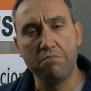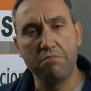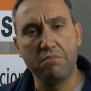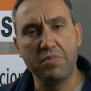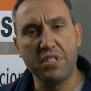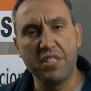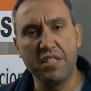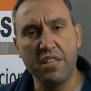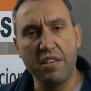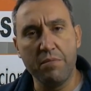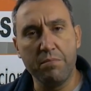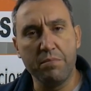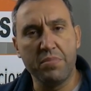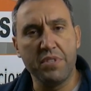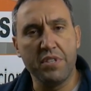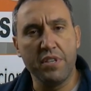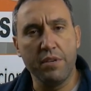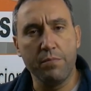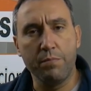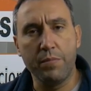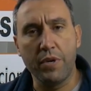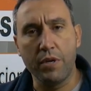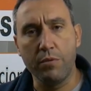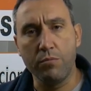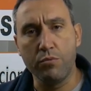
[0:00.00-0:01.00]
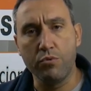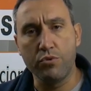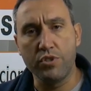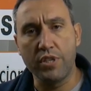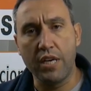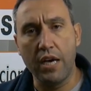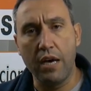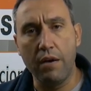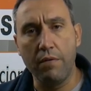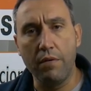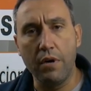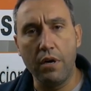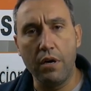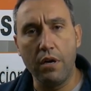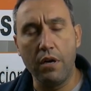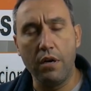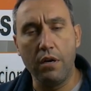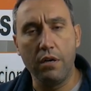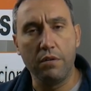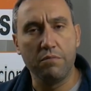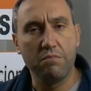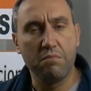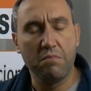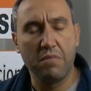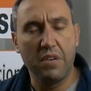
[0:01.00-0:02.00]
siempre
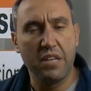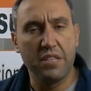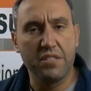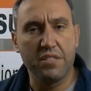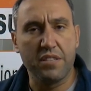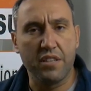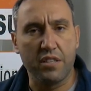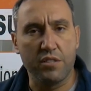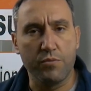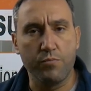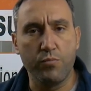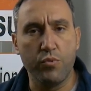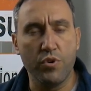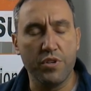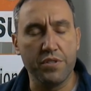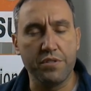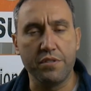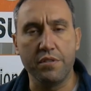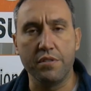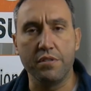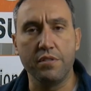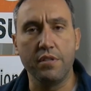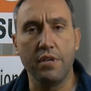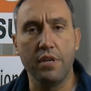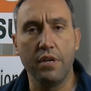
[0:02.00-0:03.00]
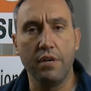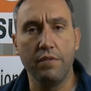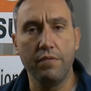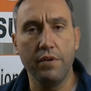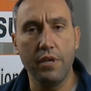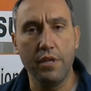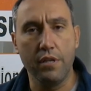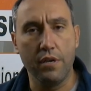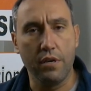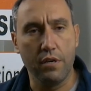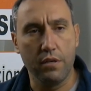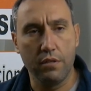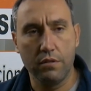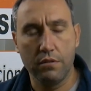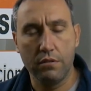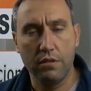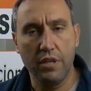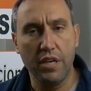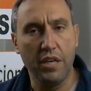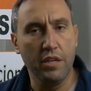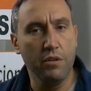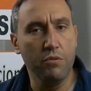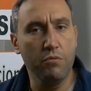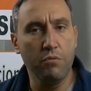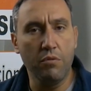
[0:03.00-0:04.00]
buscaba las respuestas de la vida
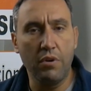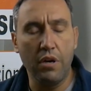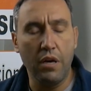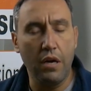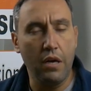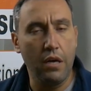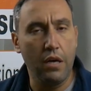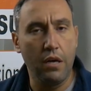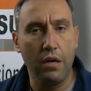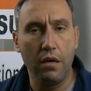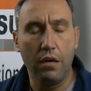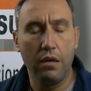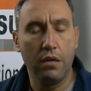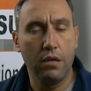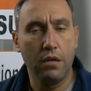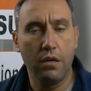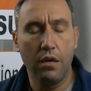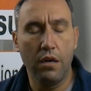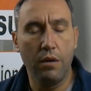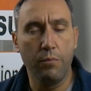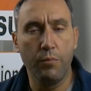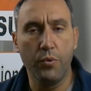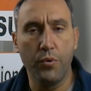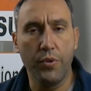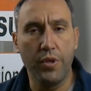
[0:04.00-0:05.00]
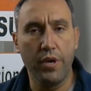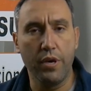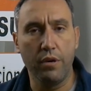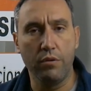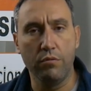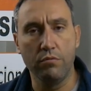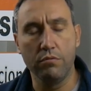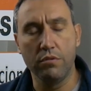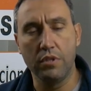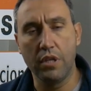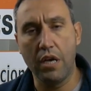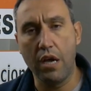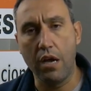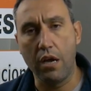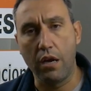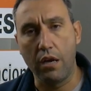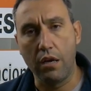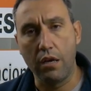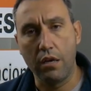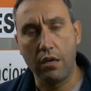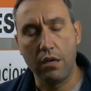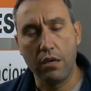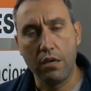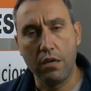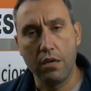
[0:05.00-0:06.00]
y nunca la podía encontrar.
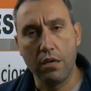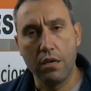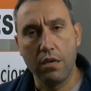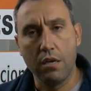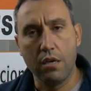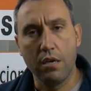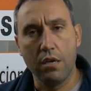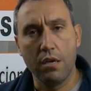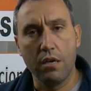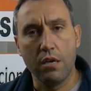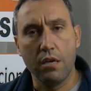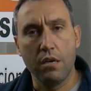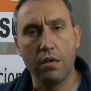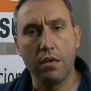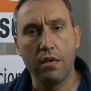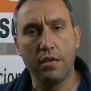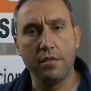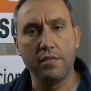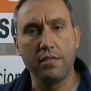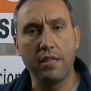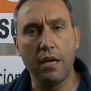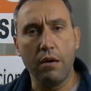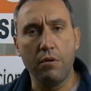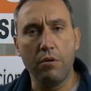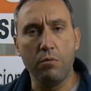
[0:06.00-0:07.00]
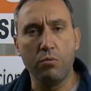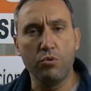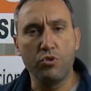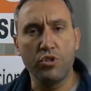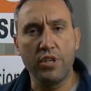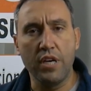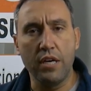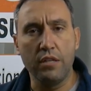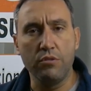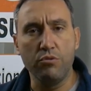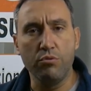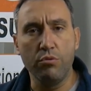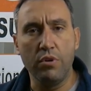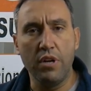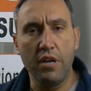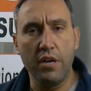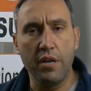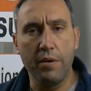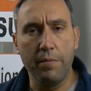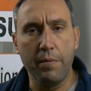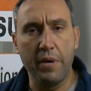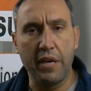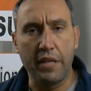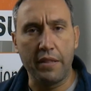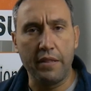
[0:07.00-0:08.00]
Estaba buscando la
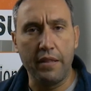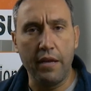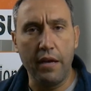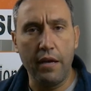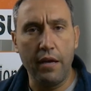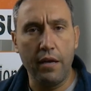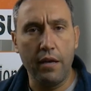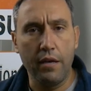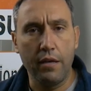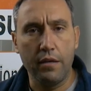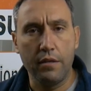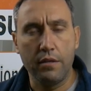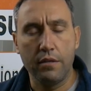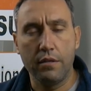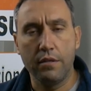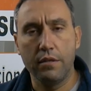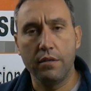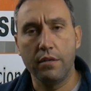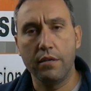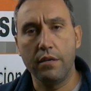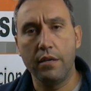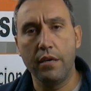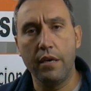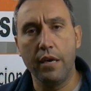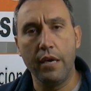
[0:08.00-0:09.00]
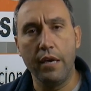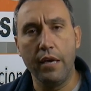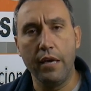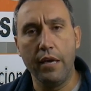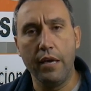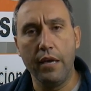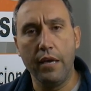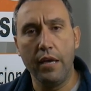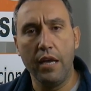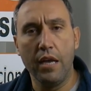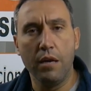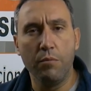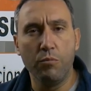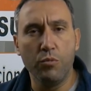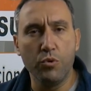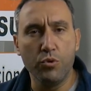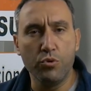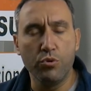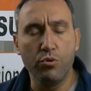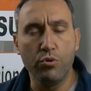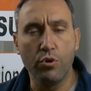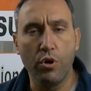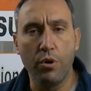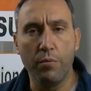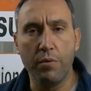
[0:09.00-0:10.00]
libertad que el
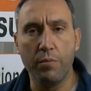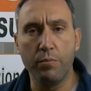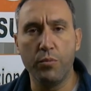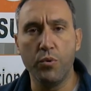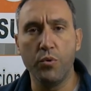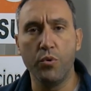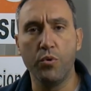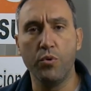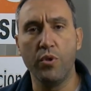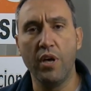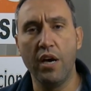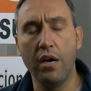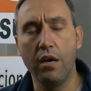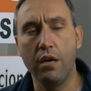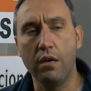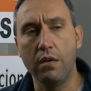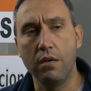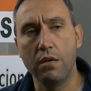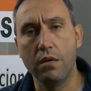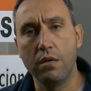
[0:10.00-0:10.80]
mundo no me pudo dar.